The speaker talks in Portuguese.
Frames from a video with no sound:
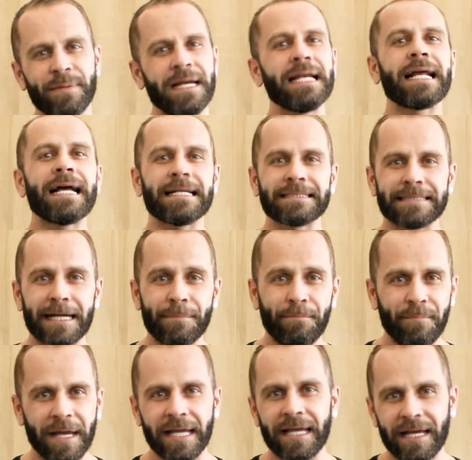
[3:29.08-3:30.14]
para ele gastar
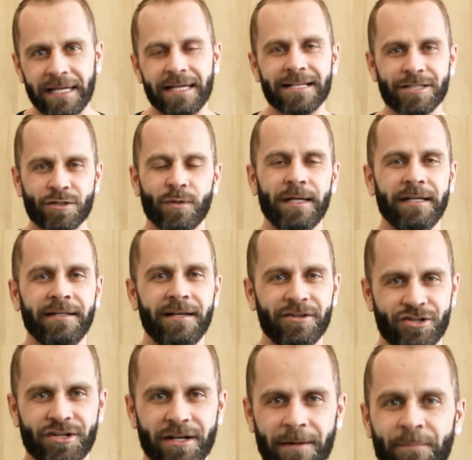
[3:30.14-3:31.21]
bem aí a sua
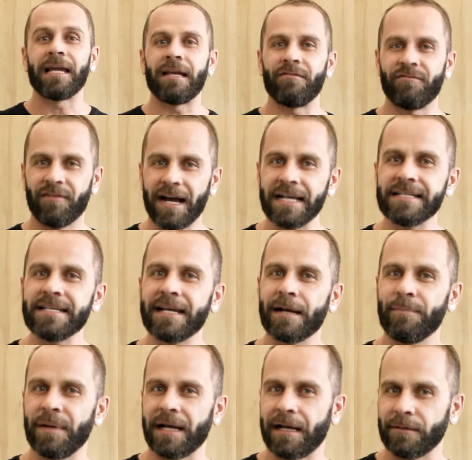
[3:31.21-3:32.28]
energia. Ele vai
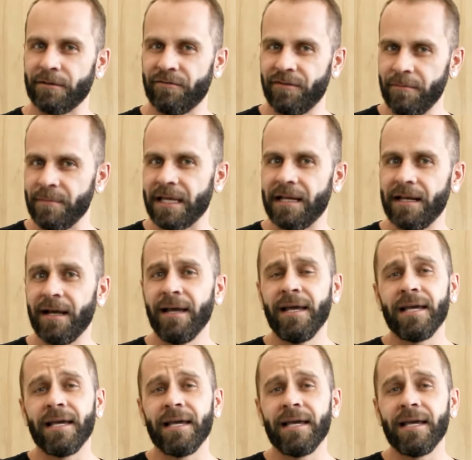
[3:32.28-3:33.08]
ser apegado à família